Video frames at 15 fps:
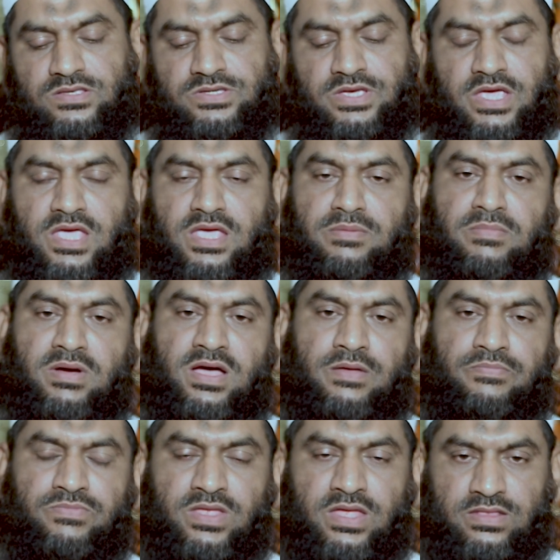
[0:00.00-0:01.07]
যে এই মা
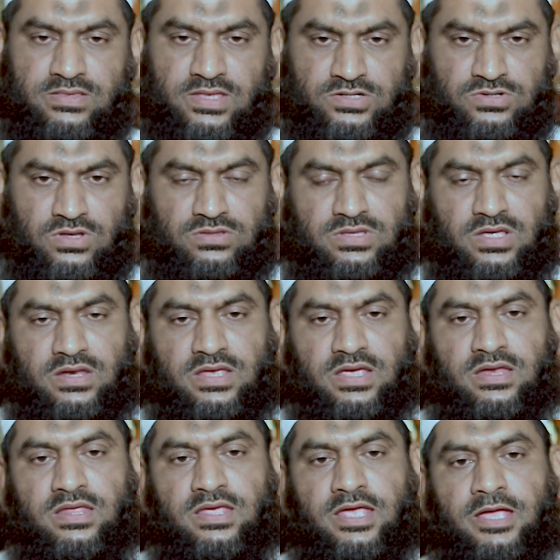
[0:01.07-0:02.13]
তার সন্তানকে
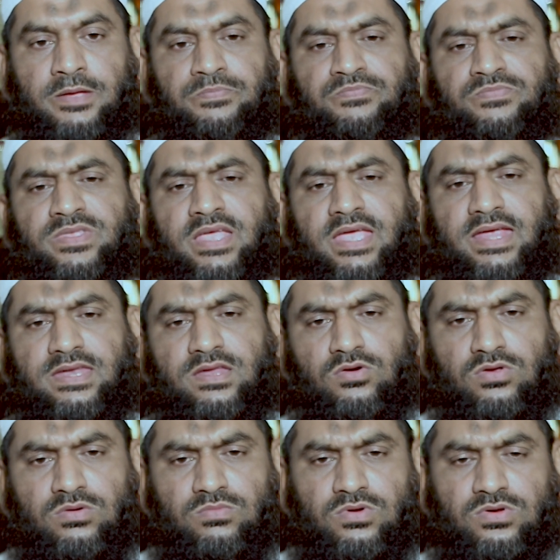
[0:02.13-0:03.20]
নিয়ে একটি
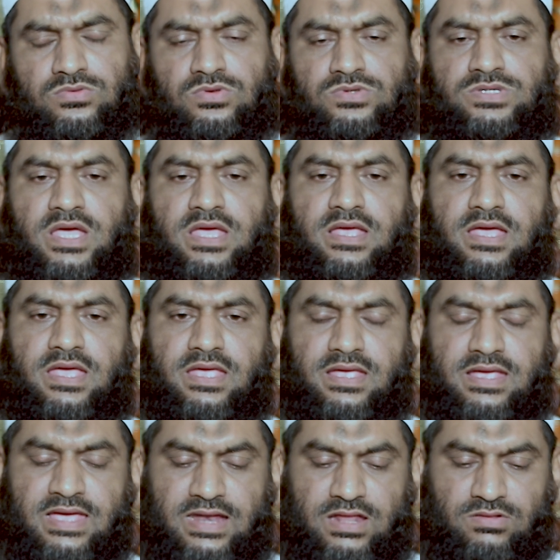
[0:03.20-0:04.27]
উন্মুক্ত জায়গায়
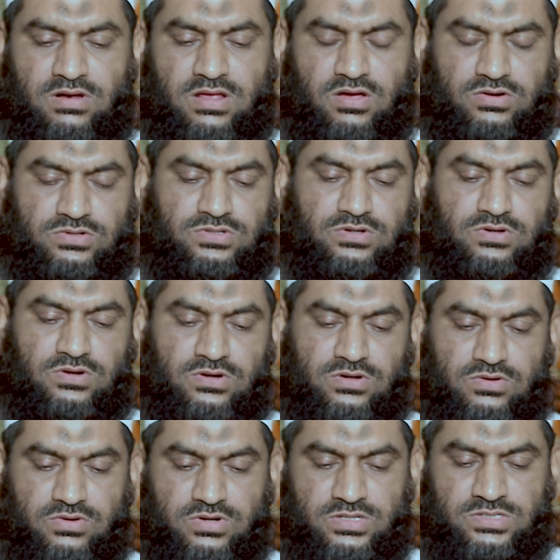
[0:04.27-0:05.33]
খেলাধুলায় অংশগ্রহণ
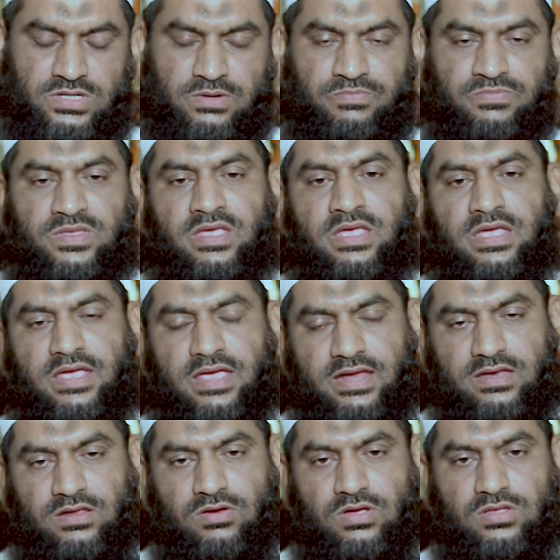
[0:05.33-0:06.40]
করেছেন
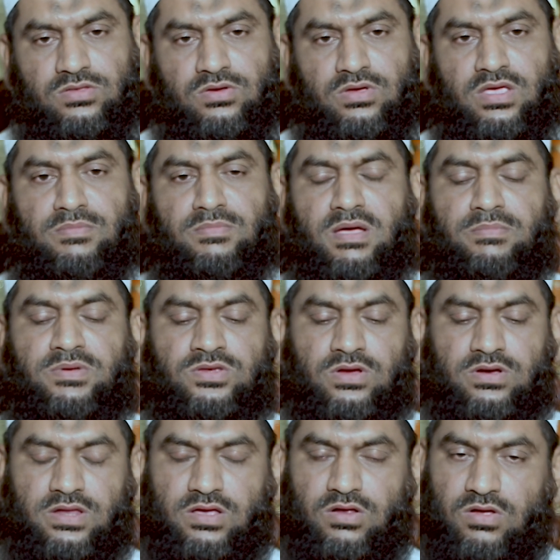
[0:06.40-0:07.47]
এটি হয়তো এই মা
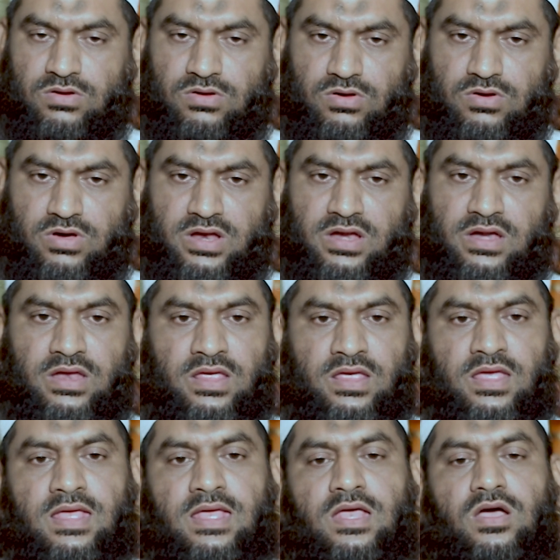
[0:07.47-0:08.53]
বিষয়টিকে লক্ষ্য করেননি
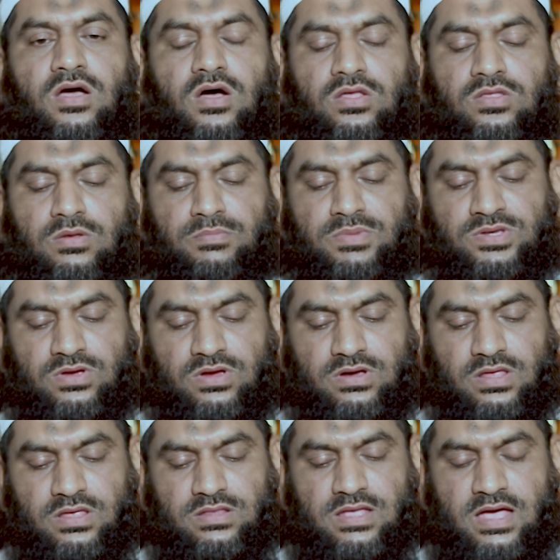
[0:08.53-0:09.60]
অত
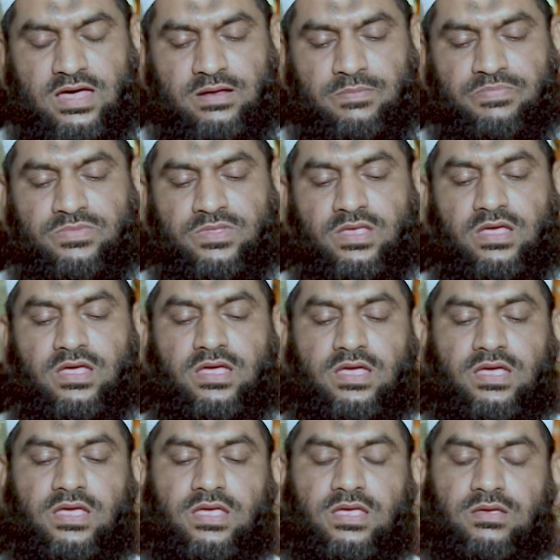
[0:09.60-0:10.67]
বিষয়টি তার
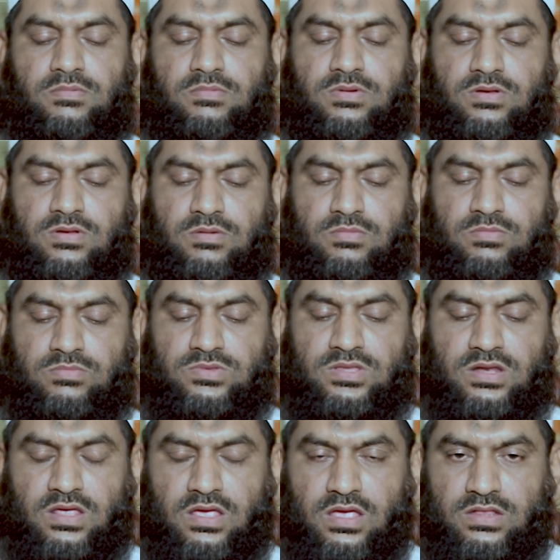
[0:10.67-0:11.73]
এই
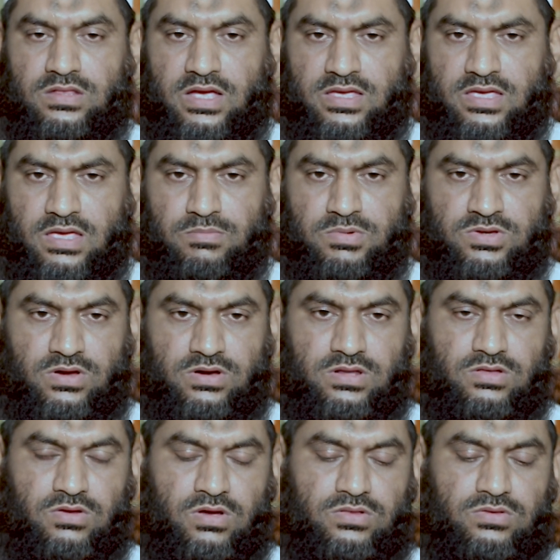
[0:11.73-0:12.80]
তিনি তাকে এই
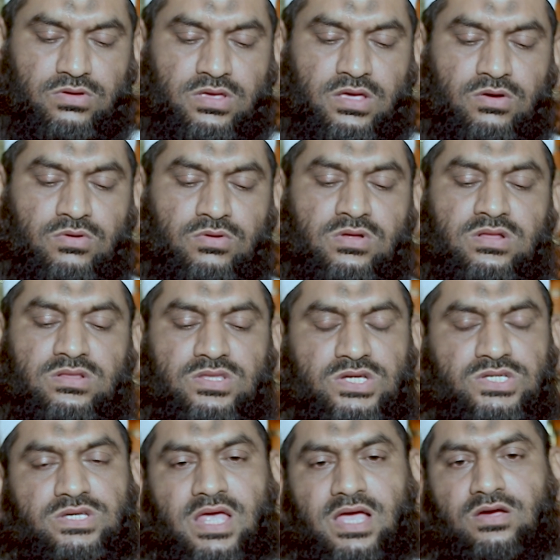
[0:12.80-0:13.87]
বিষয়টিতে হয়তো কেউ
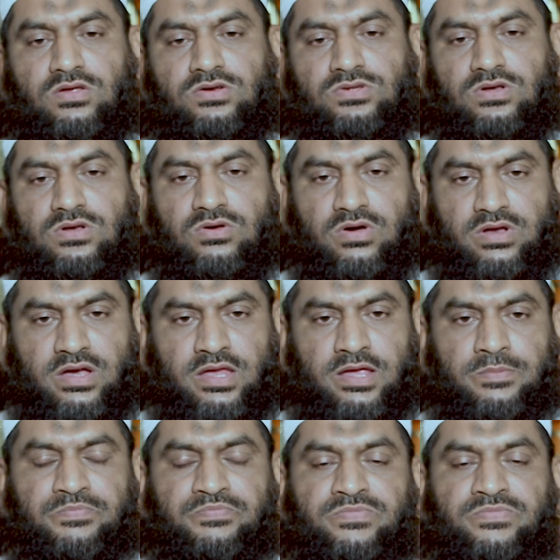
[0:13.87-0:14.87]
দৃষ্টি আকর্ষণ করেনি